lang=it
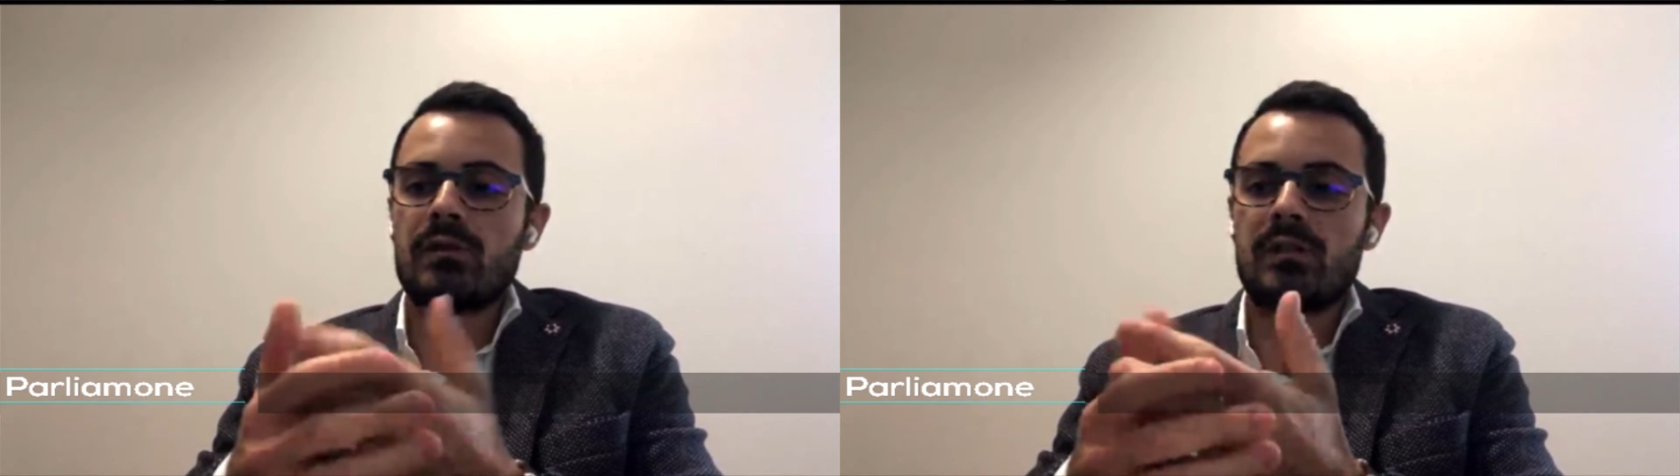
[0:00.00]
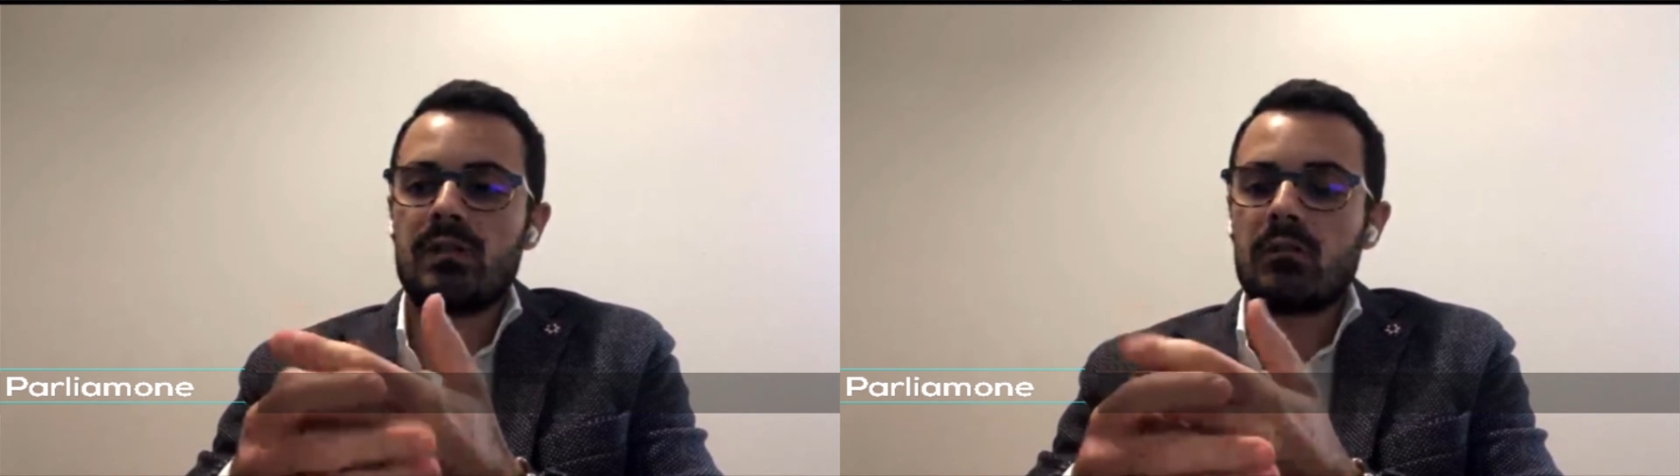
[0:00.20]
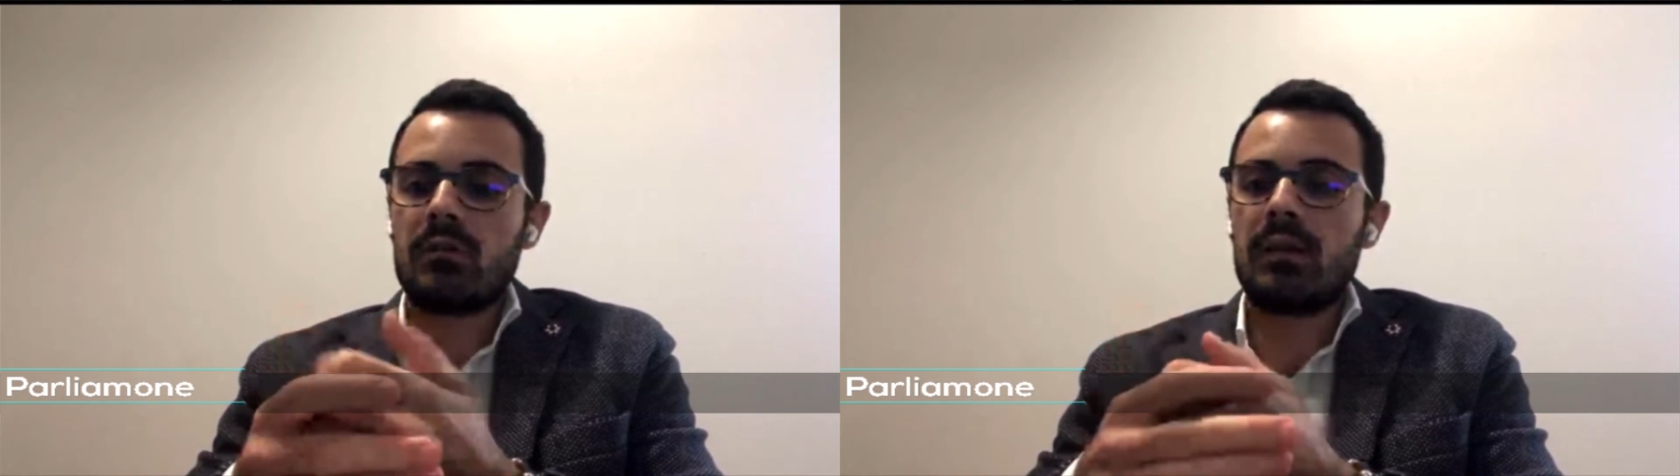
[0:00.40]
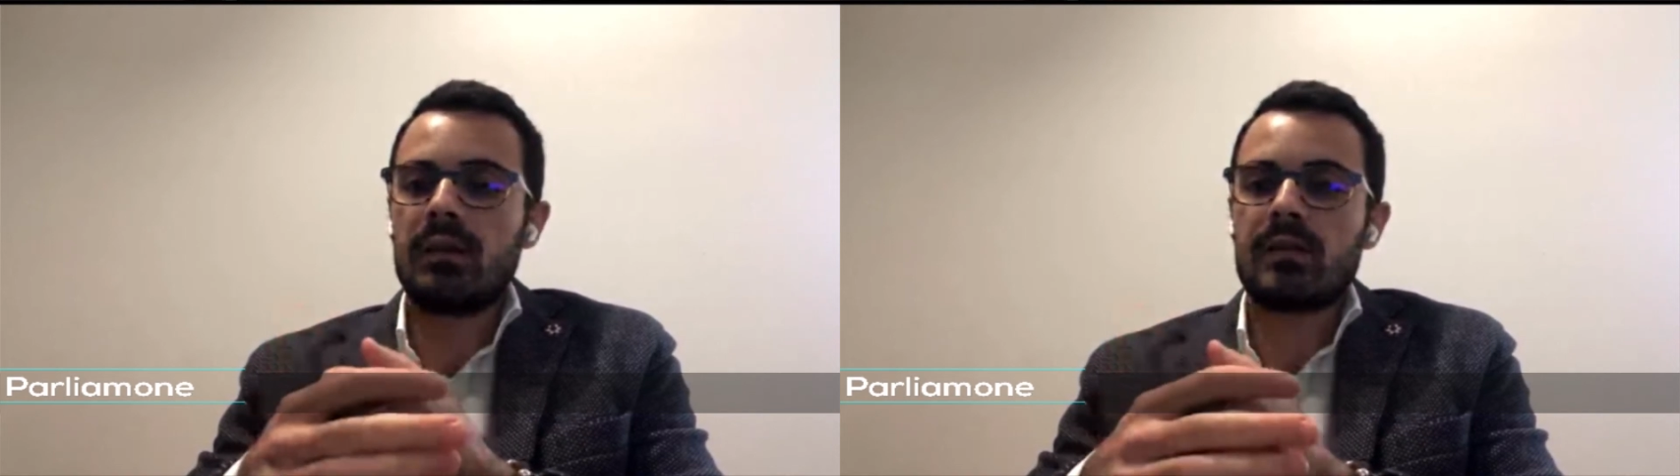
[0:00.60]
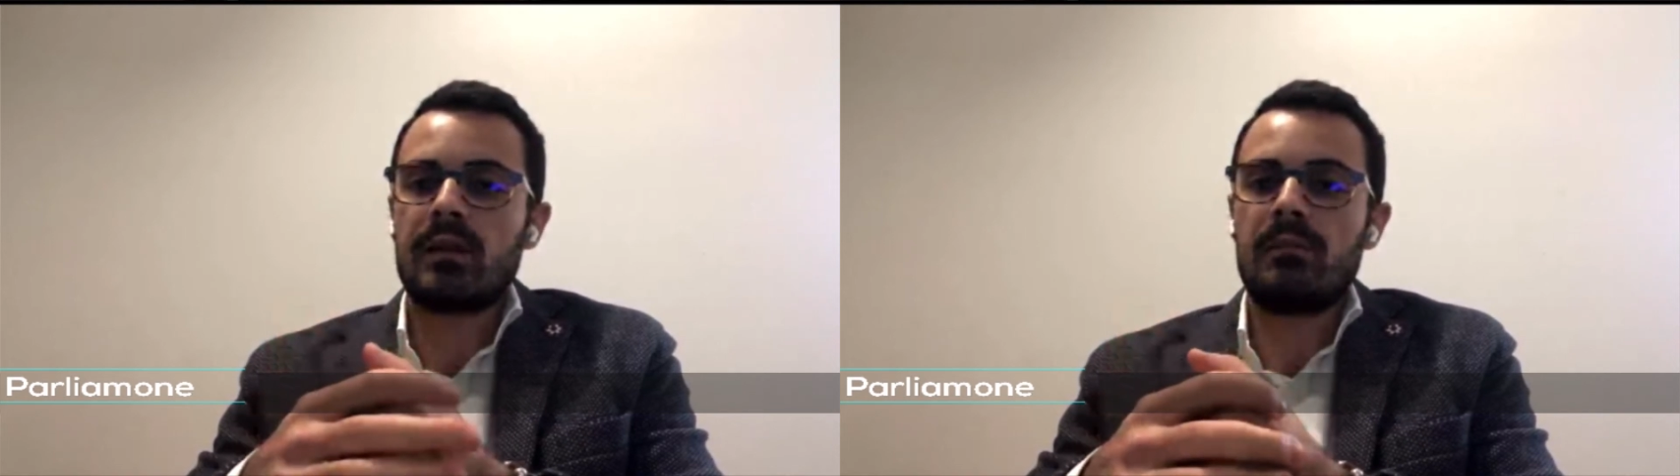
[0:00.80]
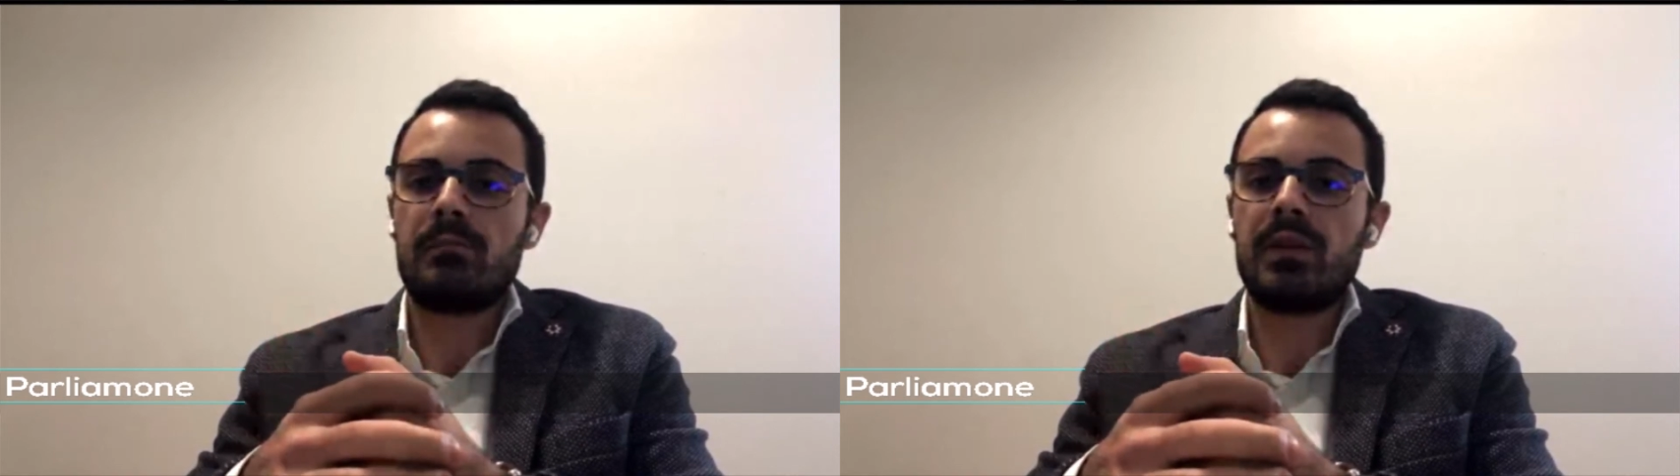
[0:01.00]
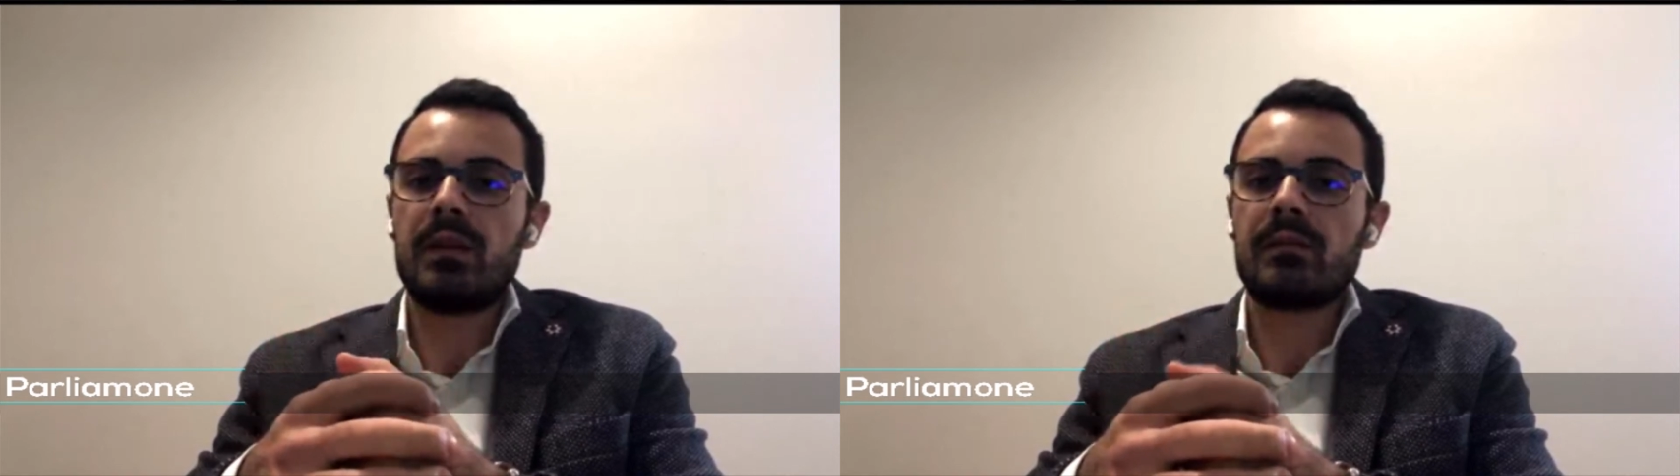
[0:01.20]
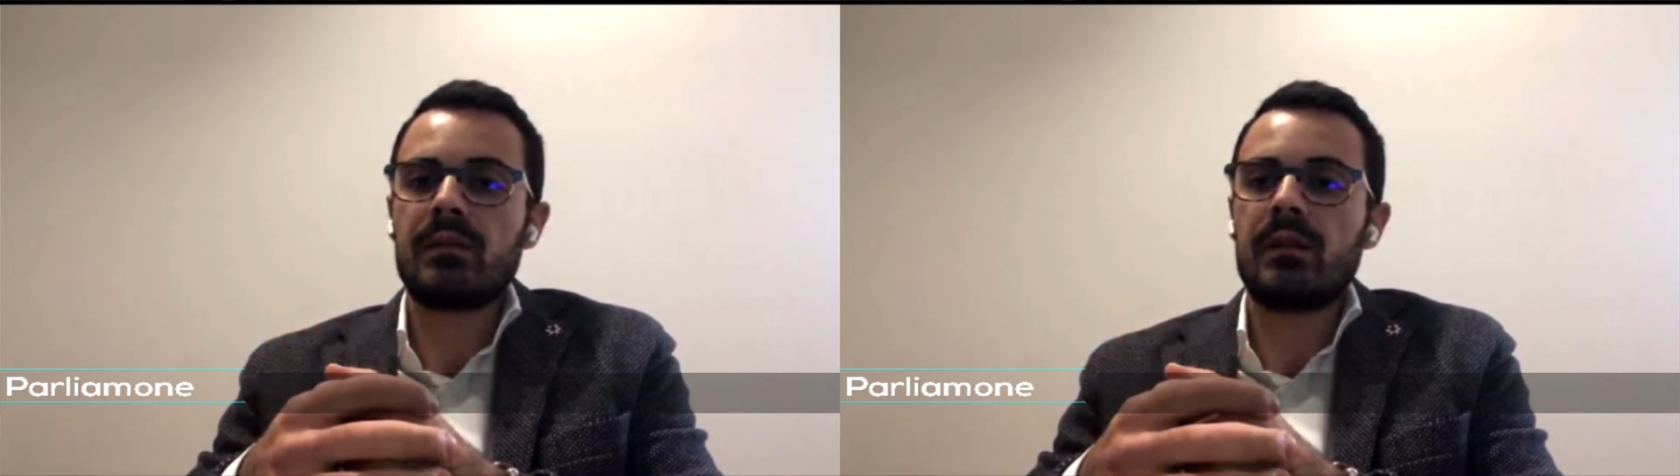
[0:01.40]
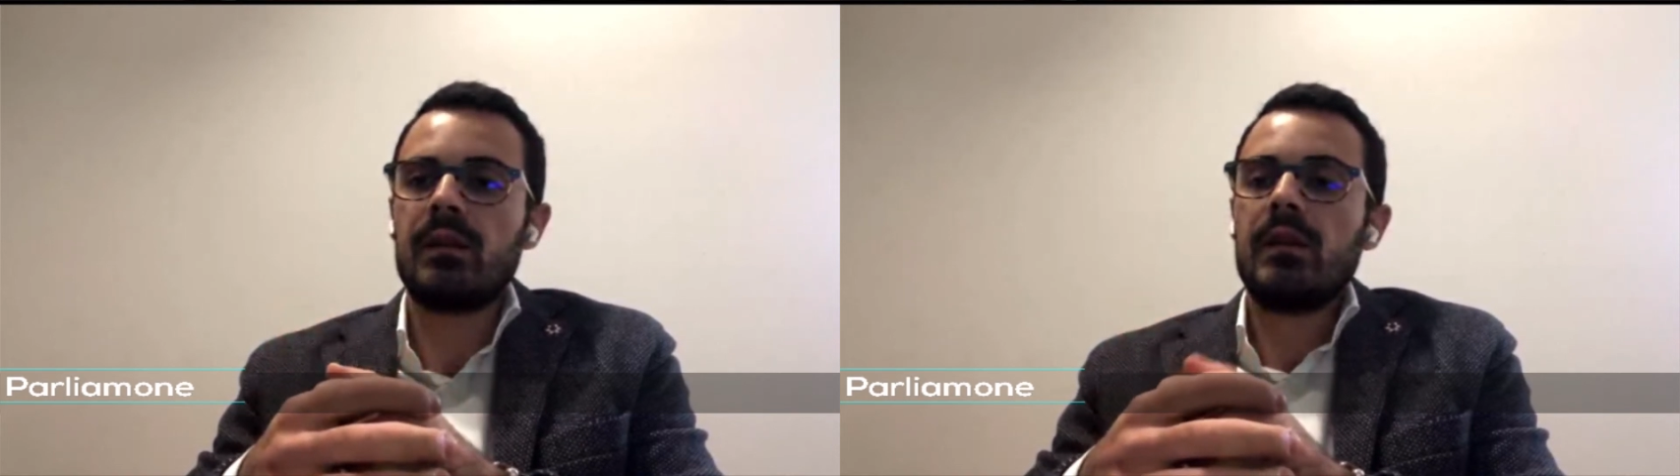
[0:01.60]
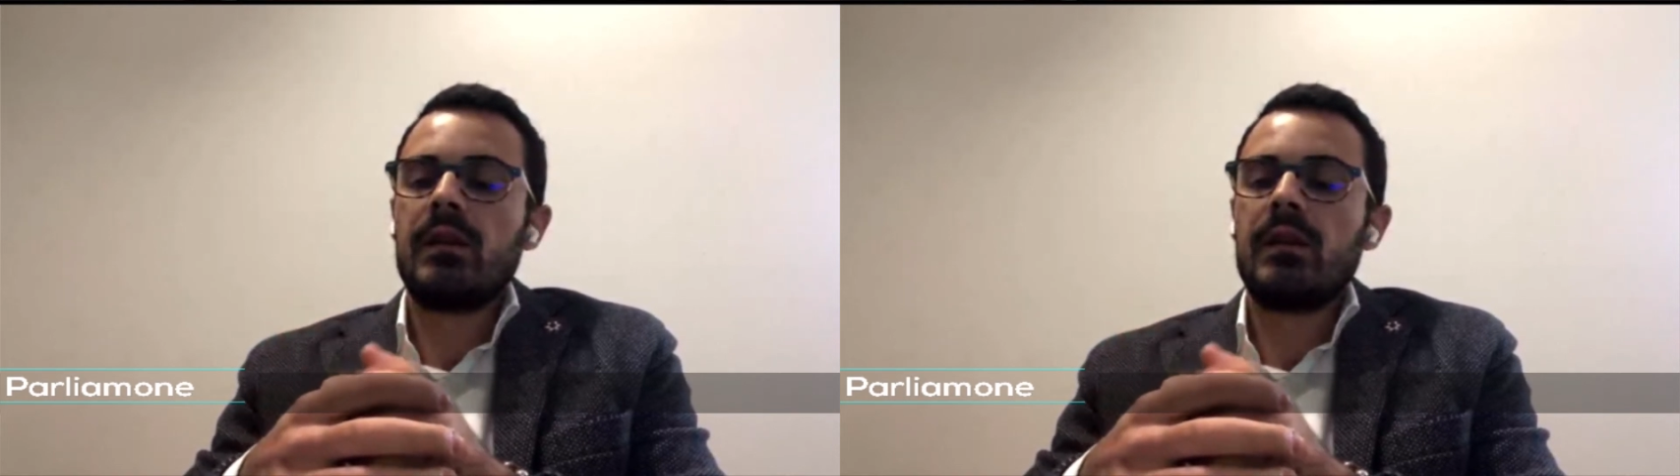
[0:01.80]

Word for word: il sindaco di Casella in Pittari,